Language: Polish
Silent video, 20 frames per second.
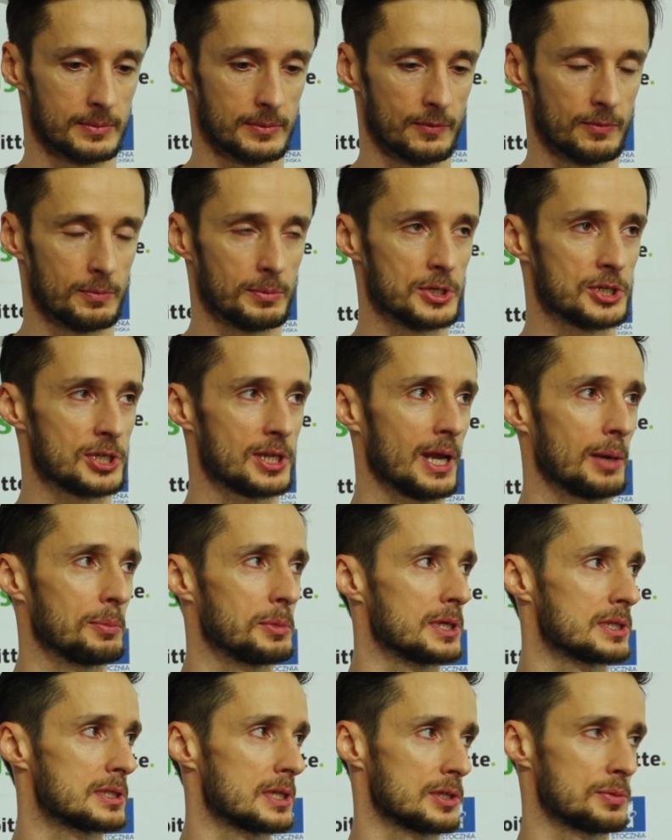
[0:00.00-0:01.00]

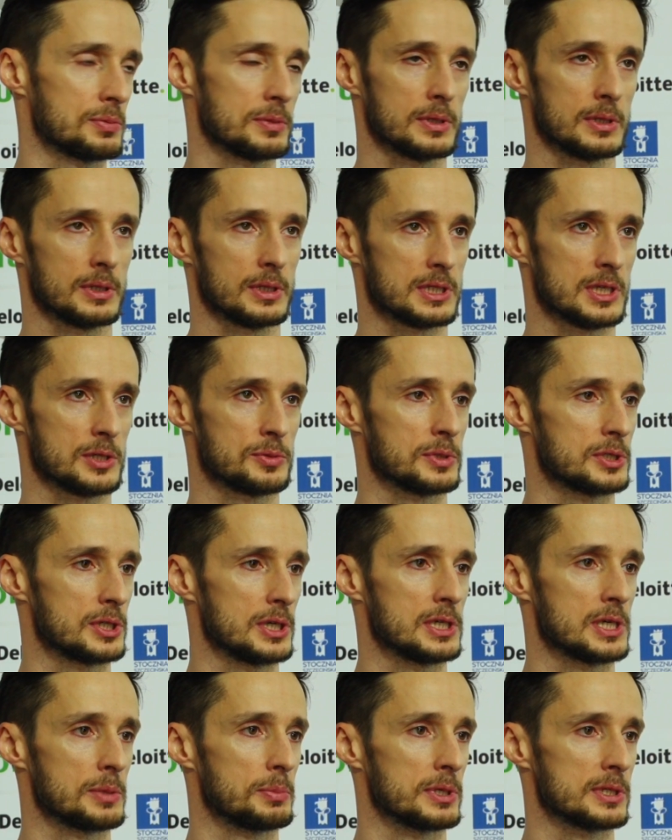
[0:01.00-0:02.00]
myślami jesteśmy, jesteśmy
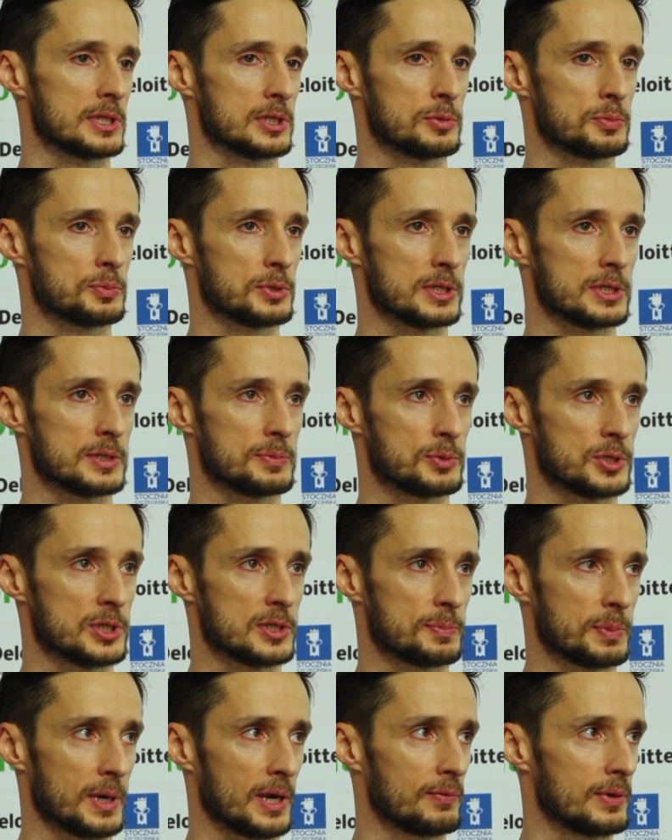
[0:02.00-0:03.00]
gdzie indziej, bo jesteśmy przy, przy
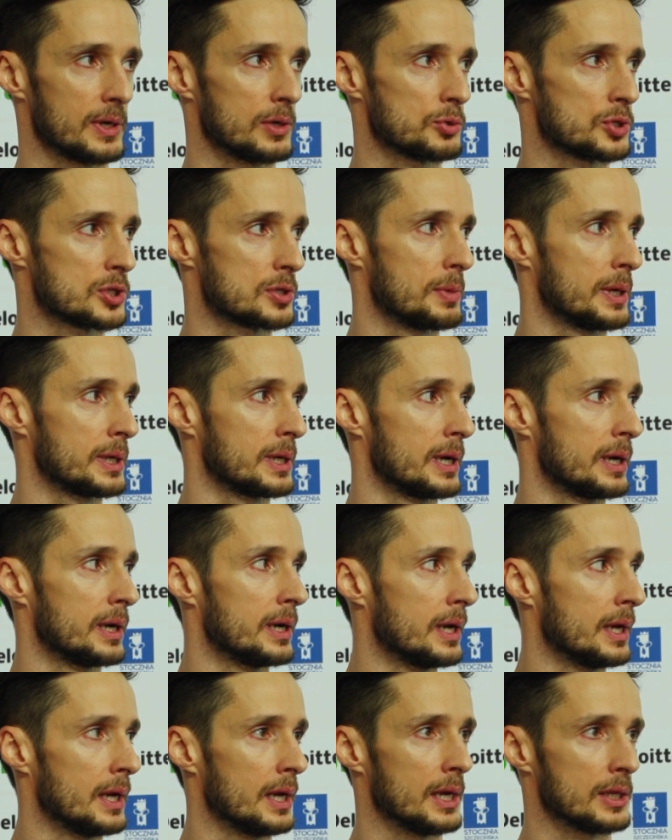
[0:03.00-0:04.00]
sprawie utrzymania
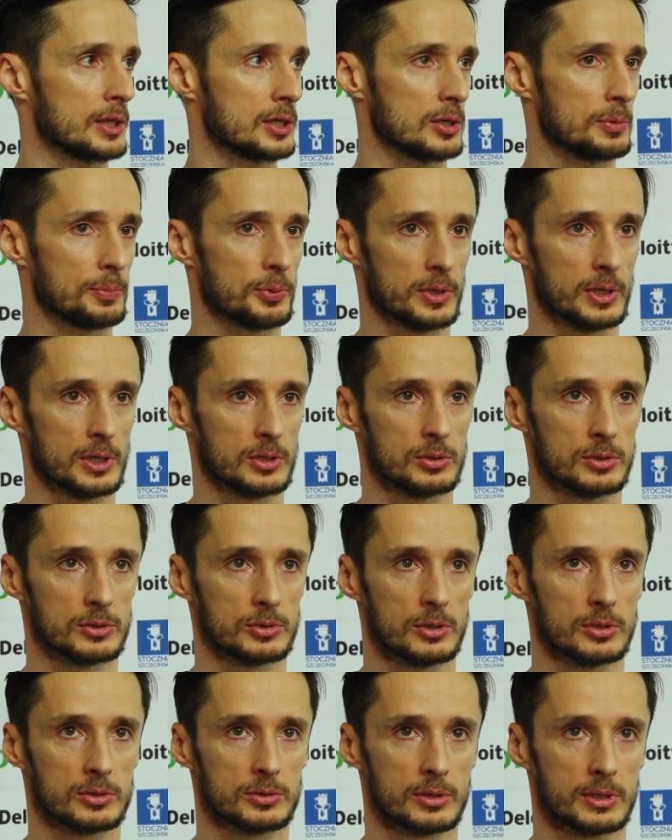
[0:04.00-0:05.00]
tego projektu,
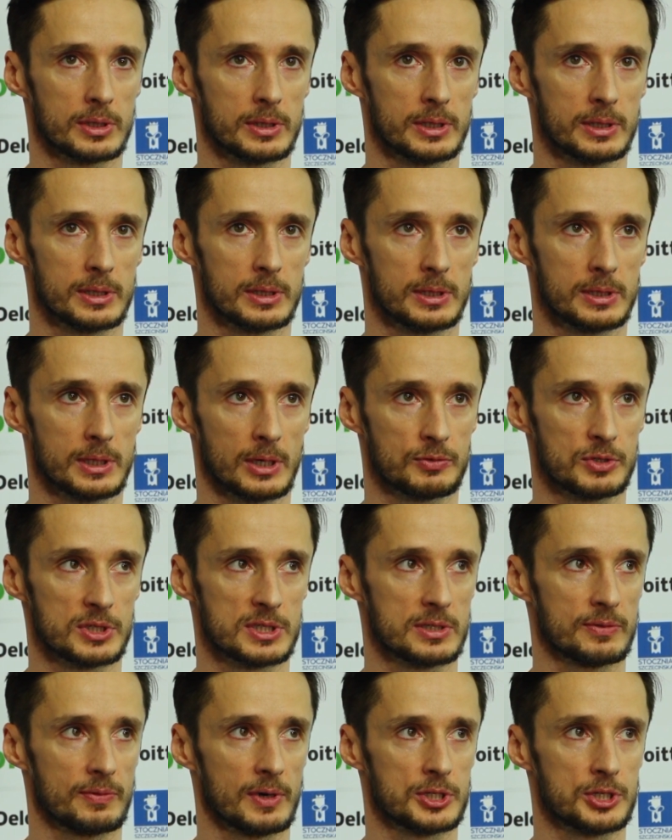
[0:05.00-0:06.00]
o, o który tak
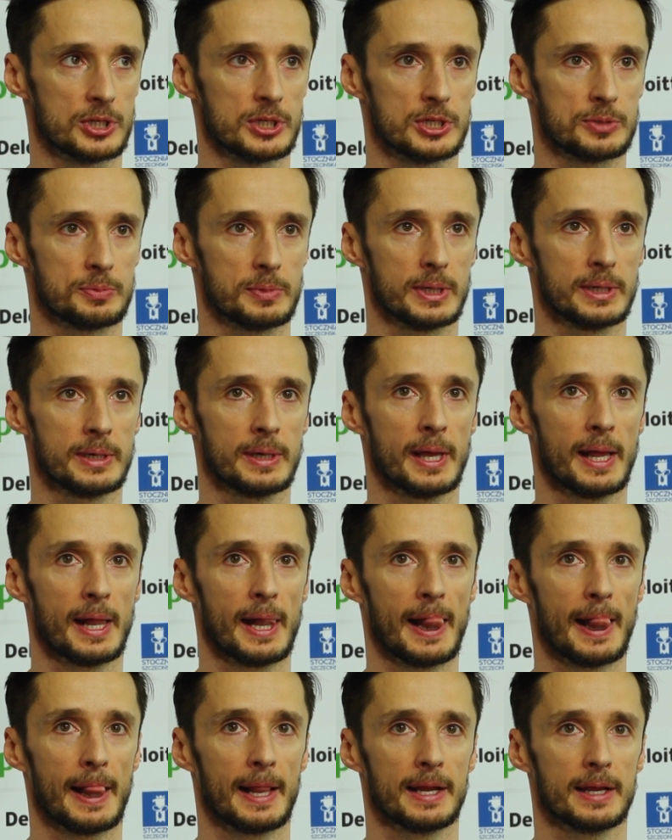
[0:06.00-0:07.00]
wszyscy walczyliśmy.
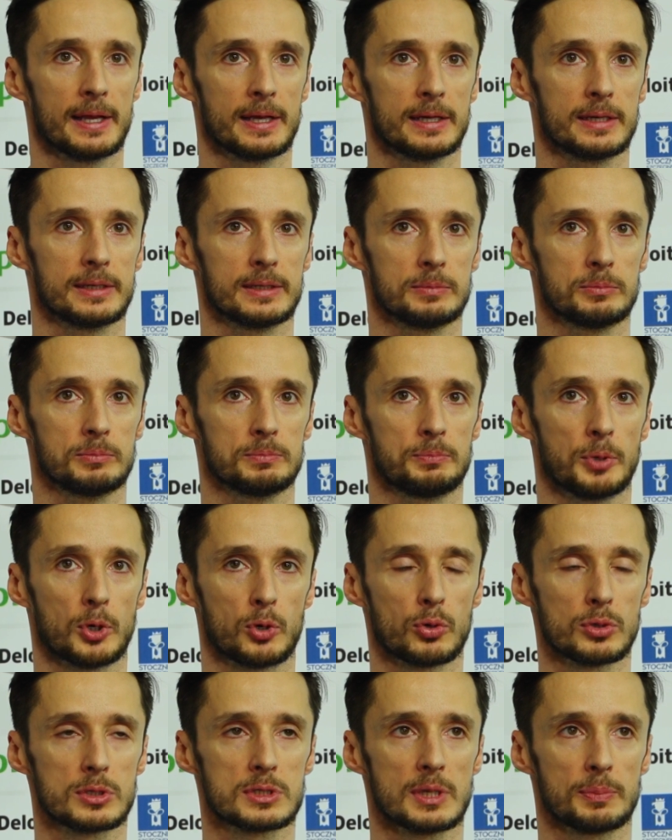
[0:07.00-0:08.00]

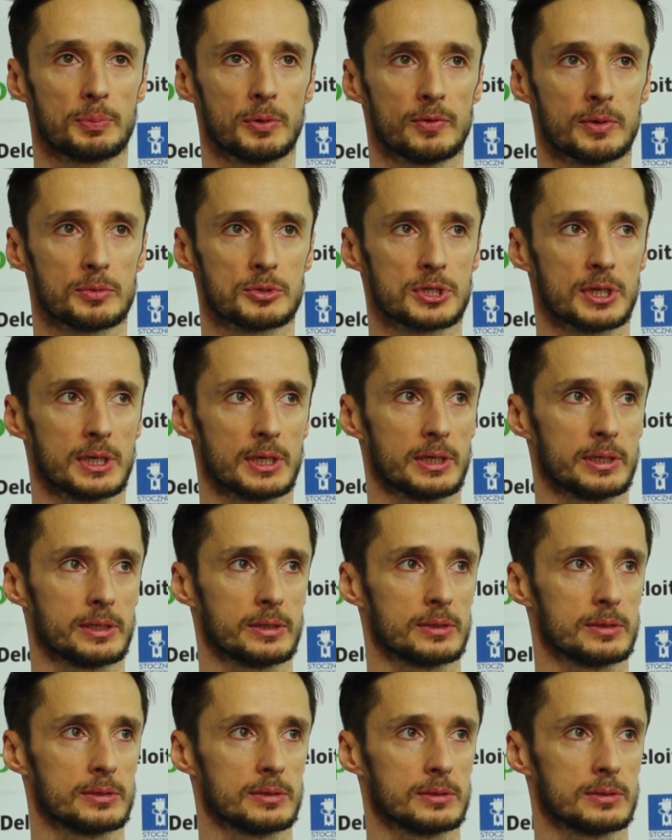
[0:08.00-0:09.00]
Pokrótce powiem,
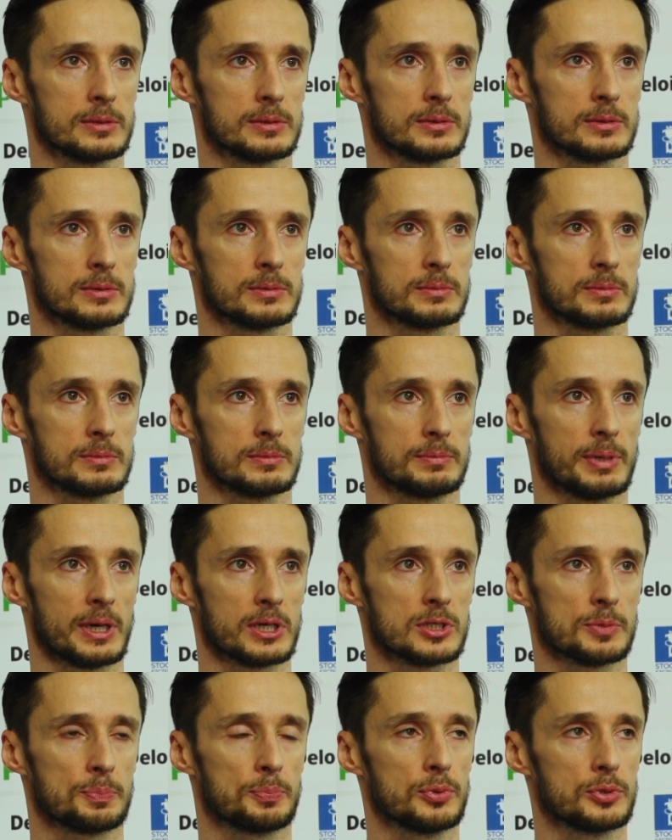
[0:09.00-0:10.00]
że y,
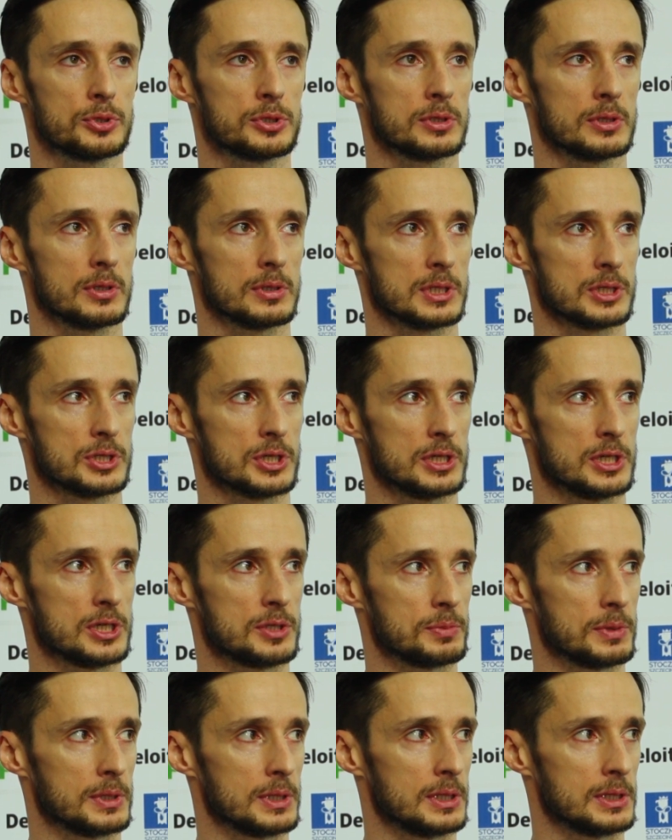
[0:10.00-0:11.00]
bardzo późno
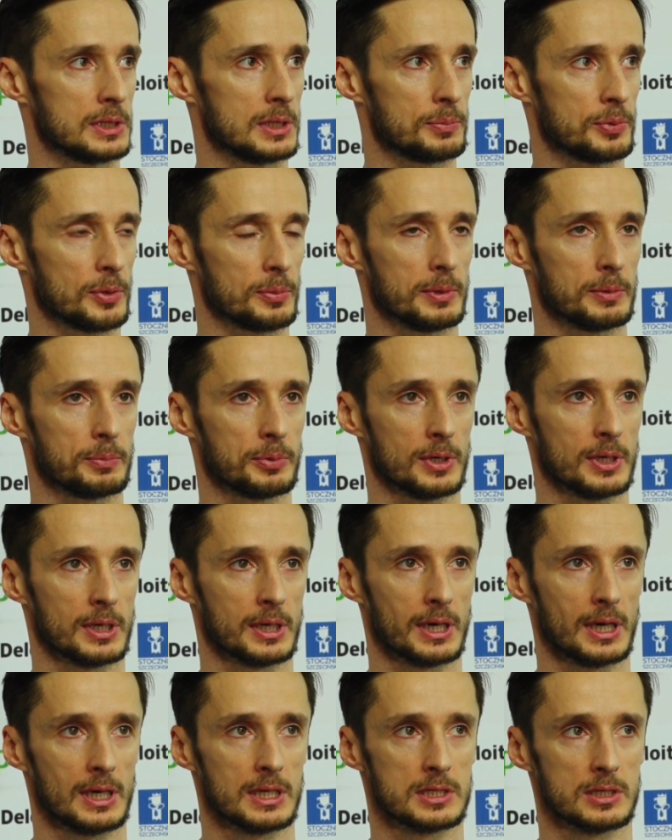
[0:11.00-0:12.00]
zaczęliśmy ten
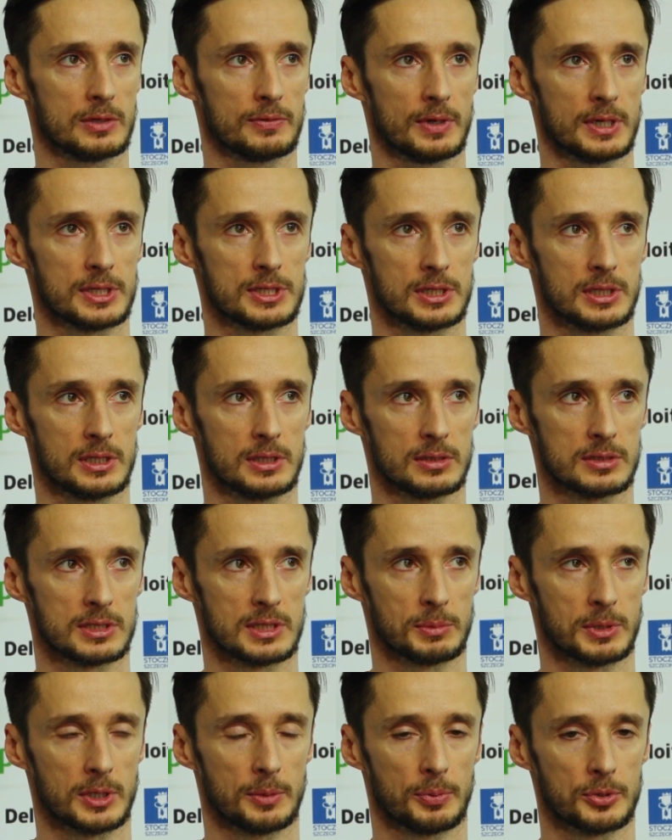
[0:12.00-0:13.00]
projekt realizować i od
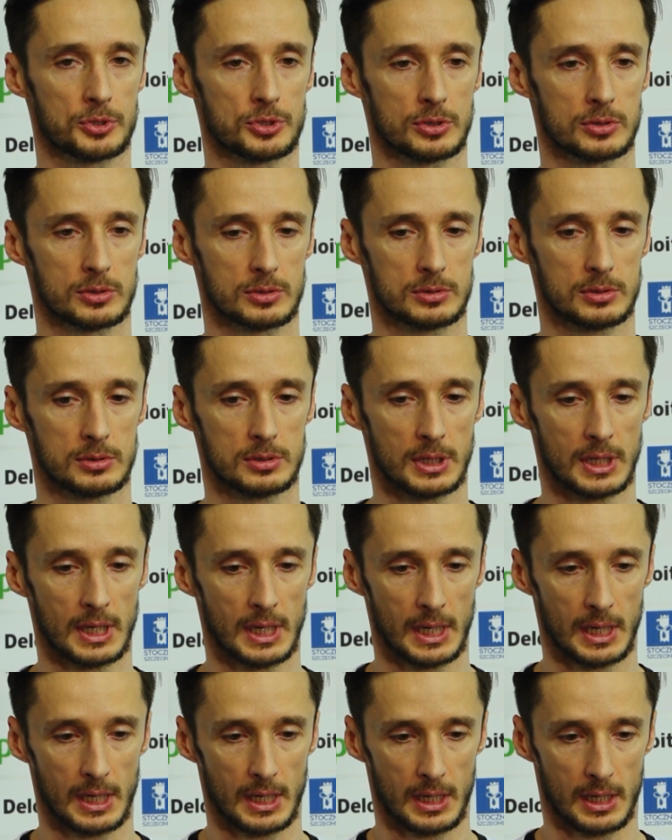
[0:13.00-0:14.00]
samego początku,
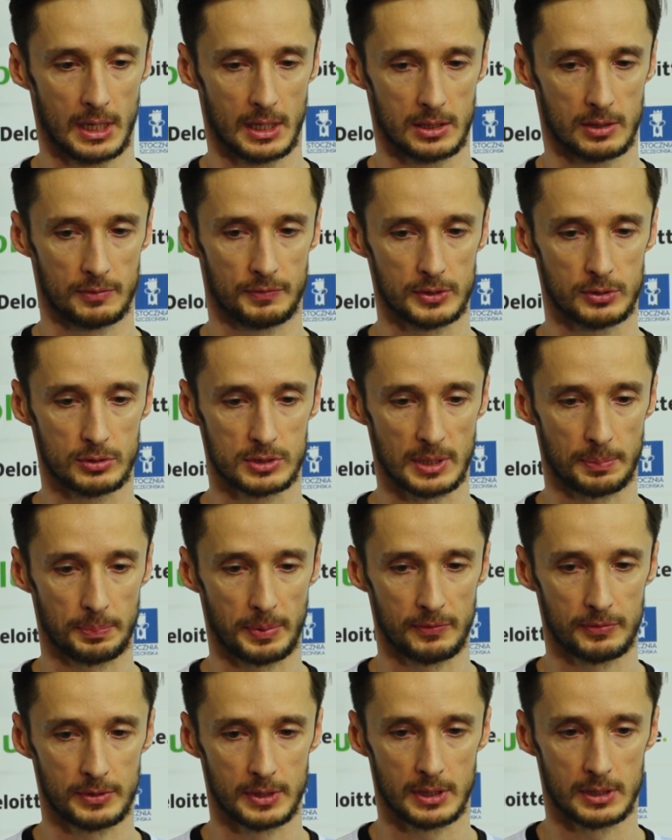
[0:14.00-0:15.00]
no według
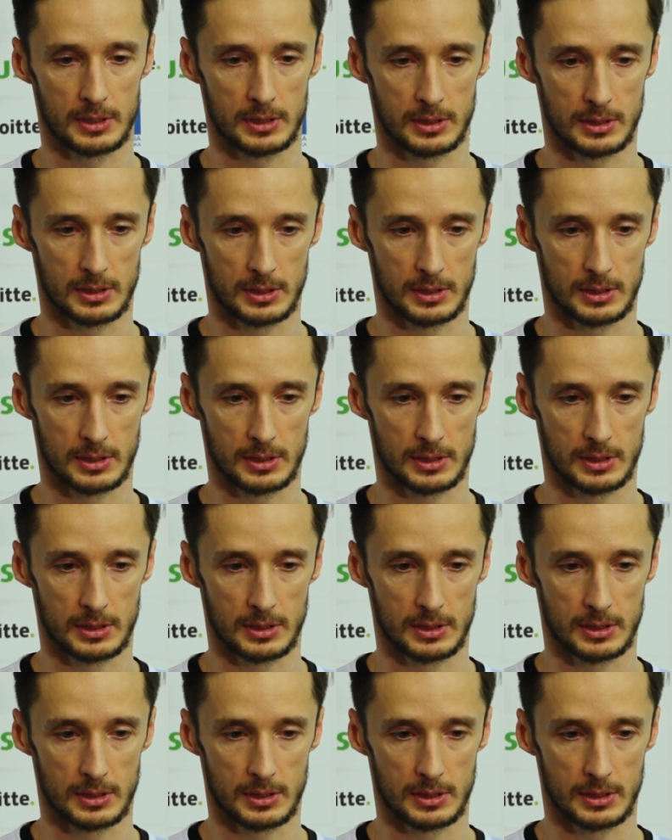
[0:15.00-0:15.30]
zapewnień